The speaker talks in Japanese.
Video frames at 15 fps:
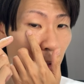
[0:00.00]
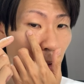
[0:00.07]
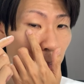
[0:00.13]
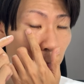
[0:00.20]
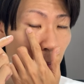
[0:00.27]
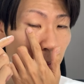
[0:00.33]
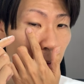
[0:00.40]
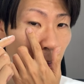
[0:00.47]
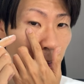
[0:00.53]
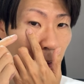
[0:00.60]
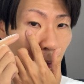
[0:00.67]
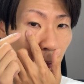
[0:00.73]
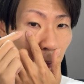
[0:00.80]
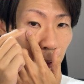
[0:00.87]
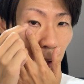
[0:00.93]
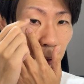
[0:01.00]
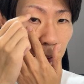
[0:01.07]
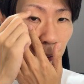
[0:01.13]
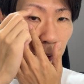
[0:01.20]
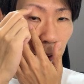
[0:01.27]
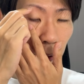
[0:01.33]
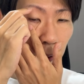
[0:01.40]
もう
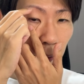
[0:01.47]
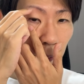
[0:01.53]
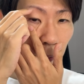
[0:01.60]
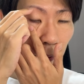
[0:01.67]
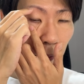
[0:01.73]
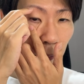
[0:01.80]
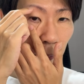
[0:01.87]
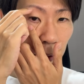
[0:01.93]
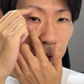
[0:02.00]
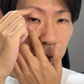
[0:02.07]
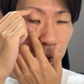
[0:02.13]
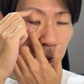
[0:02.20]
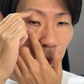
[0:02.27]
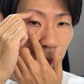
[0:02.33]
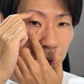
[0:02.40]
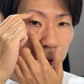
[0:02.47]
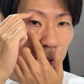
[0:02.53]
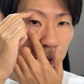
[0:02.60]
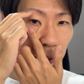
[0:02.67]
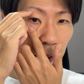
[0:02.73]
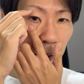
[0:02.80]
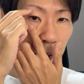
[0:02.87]
ソフトコンタクト入れるのもまず苦労して
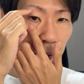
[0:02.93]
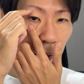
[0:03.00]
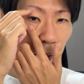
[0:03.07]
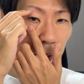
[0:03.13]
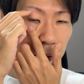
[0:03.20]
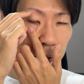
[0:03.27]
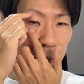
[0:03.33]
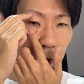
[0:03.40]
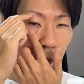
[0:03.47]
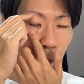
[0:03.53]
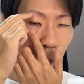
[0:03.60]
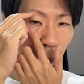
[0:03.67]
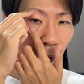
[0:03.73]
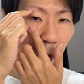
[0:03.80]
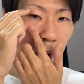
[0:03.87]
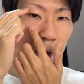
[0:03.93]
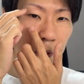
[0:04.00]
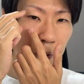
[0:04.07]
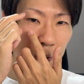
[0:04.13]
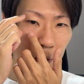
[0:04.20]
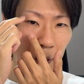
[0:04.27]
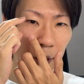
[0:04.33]
て、外すのも怖くっ
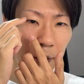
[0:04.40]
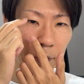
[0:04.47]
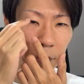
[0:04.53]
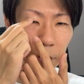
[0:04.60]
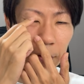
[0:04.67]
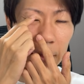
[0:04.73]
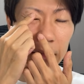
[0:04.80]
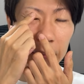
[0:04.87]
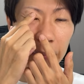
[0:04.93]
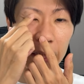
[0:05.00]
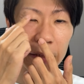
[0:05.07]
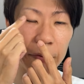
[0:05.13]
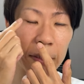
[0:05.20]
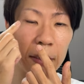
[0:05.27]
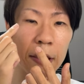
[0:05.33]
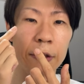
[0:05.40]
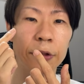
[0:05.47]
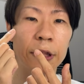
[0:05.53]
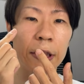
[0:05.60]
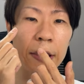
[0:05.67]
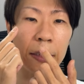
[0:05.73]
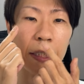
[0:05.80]
て、直接目に触れなく
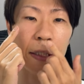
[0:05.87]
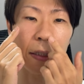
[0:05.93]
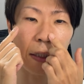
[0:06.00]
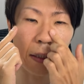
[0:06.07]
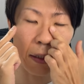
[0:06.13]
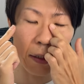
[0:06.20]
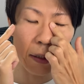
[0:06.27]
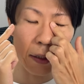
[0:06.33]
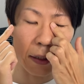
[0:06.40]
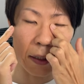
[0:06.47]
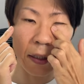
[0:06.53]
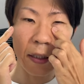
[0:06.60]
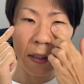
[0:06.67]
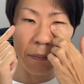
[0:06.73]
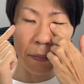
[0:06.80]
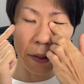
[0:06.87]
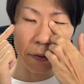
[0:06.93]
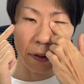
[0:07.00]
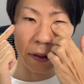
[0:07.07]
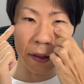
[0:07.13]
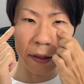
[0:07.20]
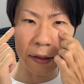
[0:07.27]
ちゃいけないから、なんか目
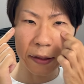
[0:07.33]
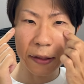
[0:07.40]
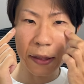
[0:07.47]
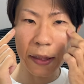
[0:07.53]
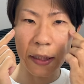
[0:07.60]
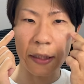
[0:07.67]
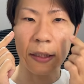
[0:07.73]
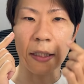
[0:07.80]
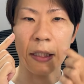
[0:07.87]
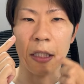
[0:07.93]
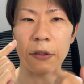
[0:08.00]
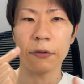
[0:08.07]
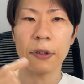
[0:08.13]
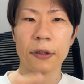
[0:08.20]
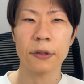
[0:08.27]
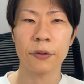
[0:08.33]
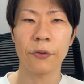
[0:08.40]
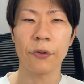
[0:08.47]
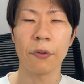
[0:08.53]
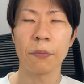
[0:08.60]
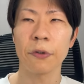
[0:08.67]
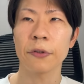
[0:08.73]
とか傷つけないかなとかす
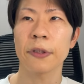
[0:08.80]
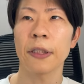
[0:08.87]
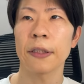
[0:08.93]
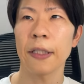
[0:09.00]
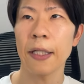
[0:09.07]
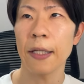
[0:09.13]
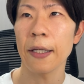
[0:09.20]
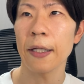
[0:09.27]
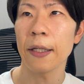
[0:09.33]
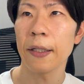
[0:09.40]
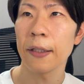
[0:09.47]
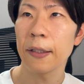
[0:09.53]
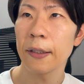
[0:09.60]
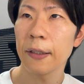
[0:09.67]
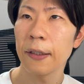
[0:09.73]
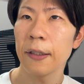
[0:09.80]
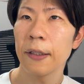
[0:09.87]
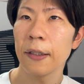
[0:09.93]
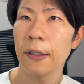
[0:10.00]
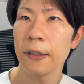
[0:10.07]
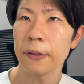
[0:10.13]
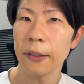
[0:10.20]
ごい思ってて、
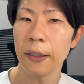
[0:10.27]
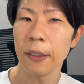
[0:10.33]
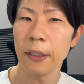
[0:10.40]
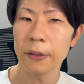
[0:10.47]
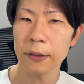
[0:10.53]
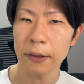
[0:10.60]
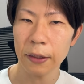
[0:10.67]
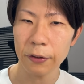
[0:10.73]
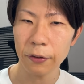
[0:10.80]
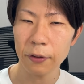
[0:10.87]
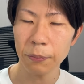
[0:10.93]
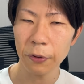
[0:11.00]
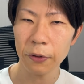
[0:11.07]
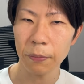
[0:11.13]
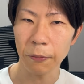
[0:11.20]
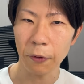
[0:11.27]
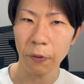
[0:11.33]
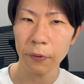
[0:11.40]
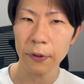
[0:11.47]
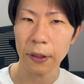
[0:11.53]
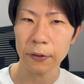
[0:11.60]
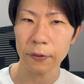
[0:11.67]
で、結局僕も
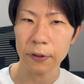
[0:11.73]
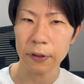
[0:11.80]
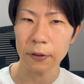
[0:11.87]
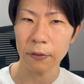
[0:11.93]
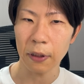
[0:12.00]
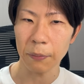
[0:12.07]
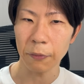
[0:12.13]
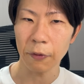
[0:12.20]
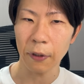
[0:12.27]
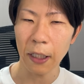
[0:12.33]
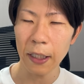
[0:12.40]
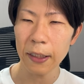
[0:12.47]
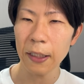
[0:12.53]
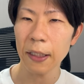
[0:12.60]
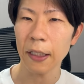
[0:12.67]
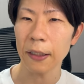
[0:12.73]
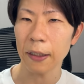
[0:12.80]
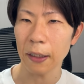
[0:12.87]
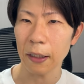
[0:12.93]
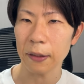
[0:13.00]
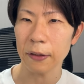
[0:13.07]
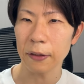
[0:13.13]
コンタクトするのがもう入らない
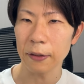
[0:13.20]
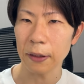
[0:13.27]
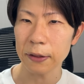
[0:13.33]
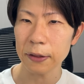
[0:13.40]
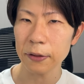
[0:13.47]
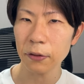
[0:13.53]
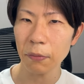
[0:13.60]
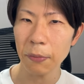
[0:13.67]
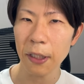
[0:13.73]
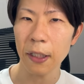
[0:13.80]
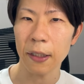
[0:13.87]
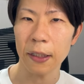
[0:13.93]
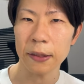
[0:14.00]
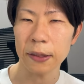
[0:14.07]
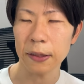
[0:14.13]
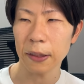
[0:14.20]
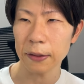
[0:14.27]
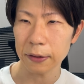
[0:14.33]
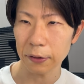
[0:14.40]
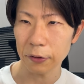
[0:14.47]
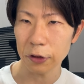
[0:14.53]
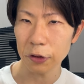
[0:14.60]
からってんで、ずっとメガネしてたん
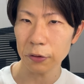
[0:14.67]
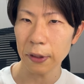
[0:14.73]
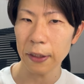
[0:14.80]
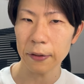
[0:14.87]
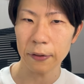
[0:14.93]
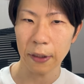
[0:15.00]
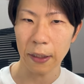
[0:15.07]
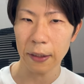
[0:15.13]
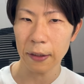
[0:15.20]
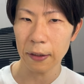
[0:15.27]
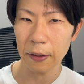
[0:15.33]
ですよ、10年ぐらい。